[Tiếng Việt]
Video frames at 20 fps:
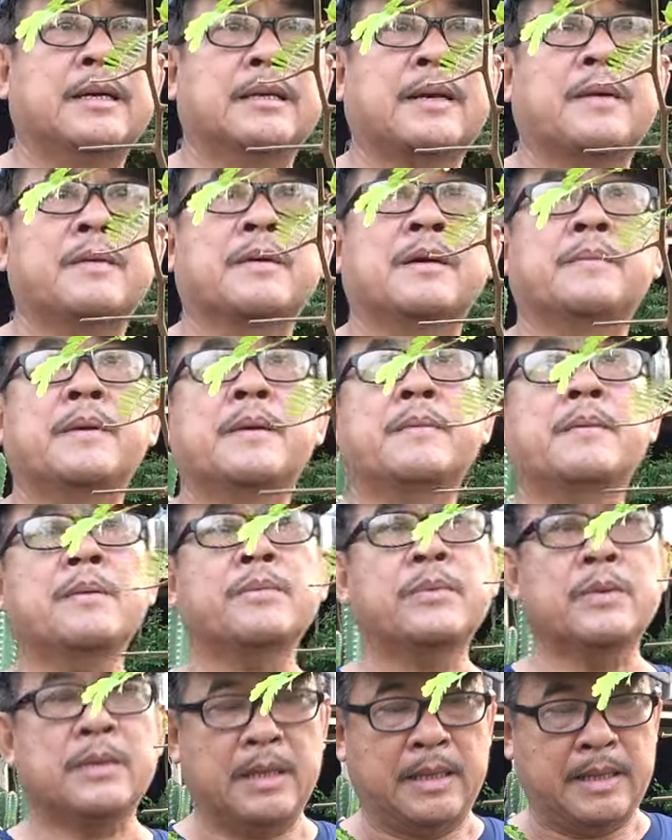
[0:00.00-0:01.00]
xong rồi mai
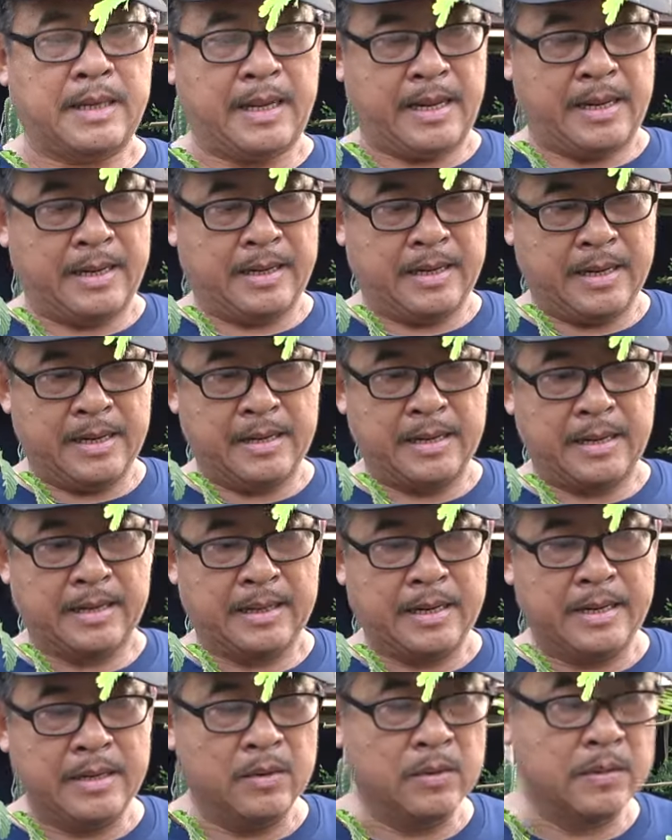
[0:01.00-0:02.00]
mốt tôi trình làng hay là
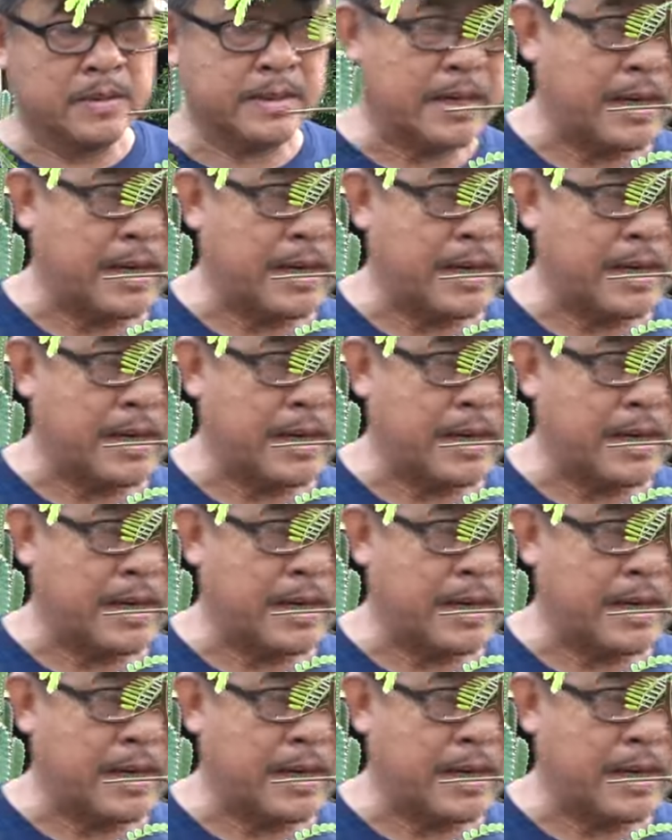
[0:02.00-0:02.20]
đi luôn